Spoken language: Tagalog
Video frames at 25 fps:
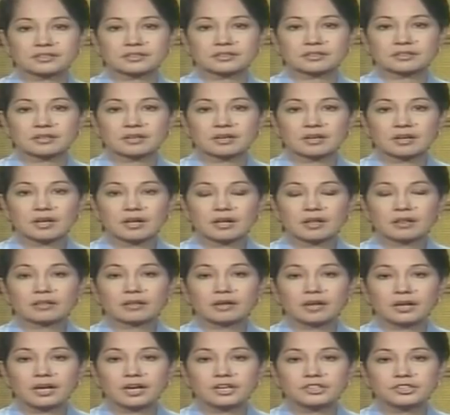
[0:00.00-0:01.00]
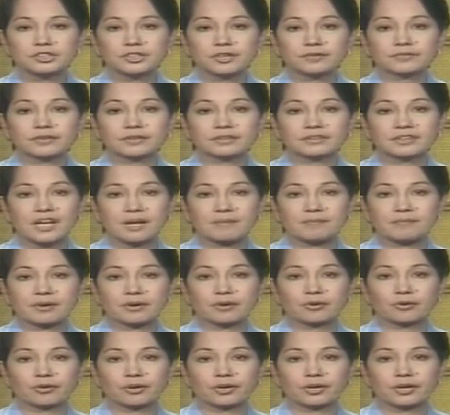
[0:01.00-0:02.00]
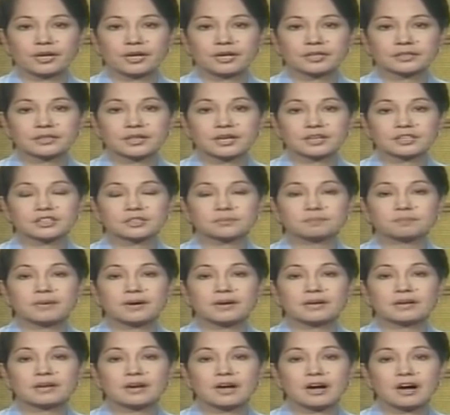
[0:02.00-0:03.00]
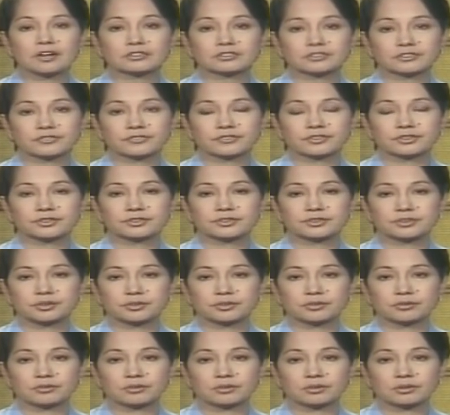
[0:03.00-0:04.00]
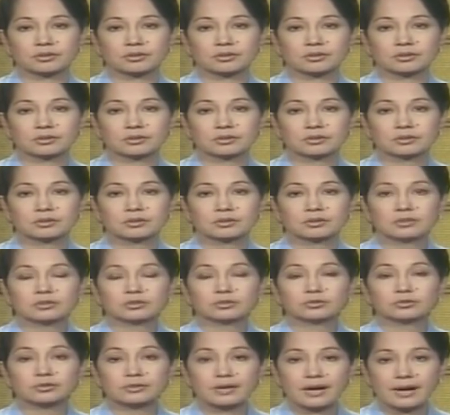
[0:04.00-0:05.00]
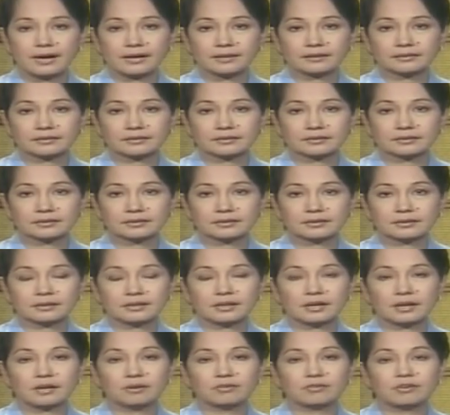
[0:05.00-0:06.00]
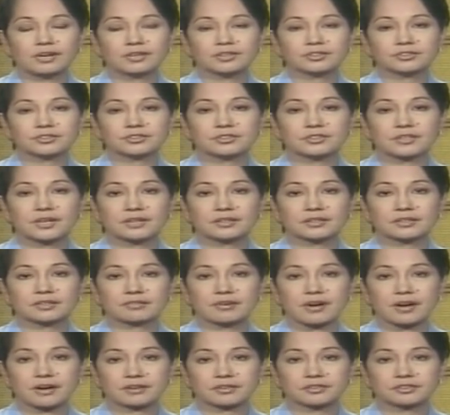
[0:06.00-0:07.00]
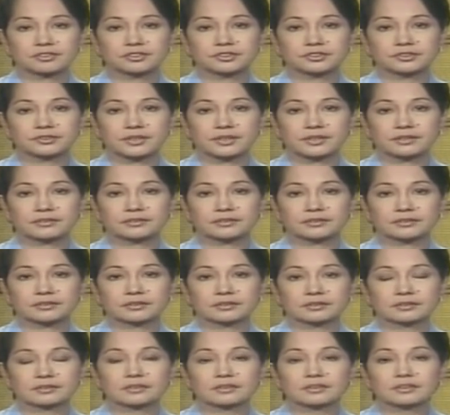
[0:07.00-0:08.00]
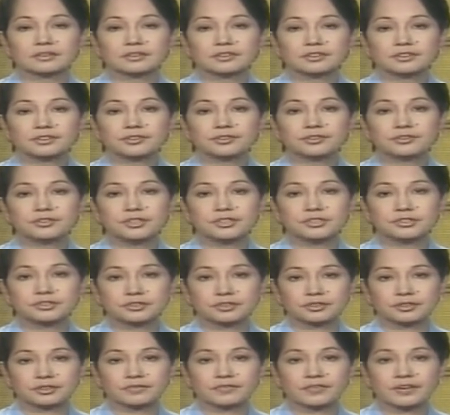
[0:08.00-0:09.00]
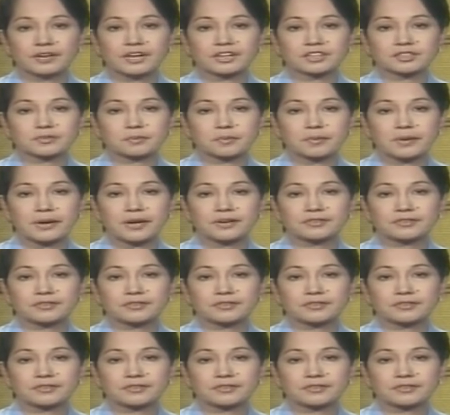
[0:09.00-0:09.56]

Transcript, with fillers: official. Pero hindi raw niya intensyon na impluensyahan ang resulta ng eleksyon at hindi raw niya ito inimpluensyahan. Sa kabila ng kanyang sorry, gumulong ang mga protesta laban sa